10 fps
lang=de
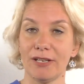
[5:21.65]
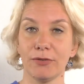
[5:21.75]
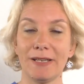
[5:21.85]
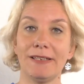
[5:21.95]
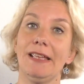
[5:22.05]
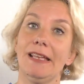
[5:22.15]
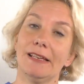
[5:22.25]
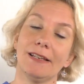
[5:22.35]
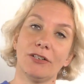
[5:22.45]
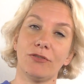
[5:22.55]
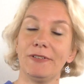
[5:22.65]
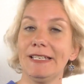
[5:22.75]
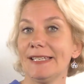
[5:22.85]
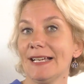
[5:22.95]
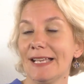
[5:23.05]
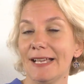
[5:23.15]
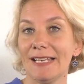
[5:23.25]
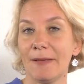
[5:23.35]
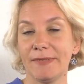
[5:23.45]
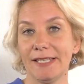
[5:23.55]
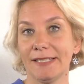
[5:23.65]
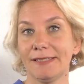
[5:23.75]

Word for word: Also man äh, findet da kein Update,